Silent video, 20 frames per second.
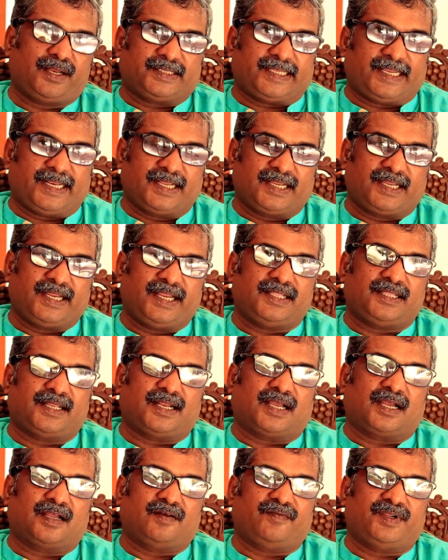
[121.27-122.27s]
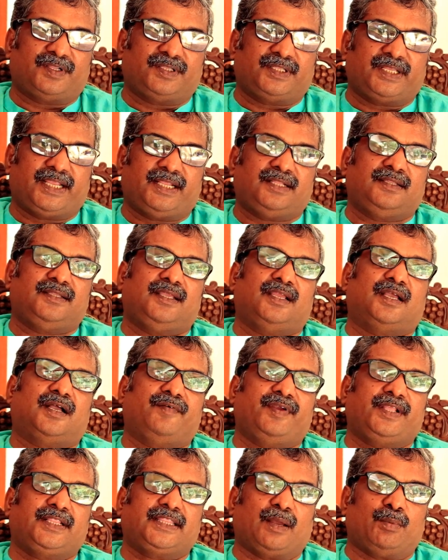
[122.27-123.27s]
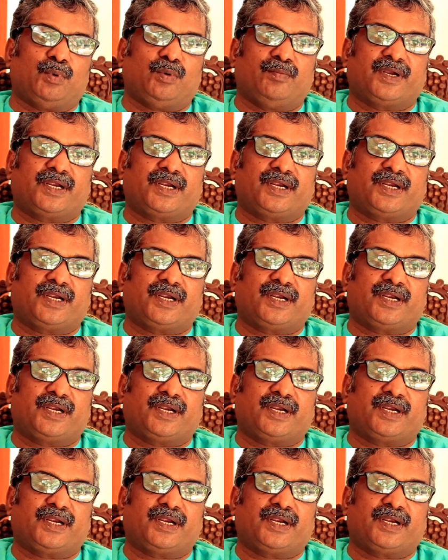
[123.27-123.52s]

தனக்கு எதிராக வந்த இந்தியாவை தமிழ்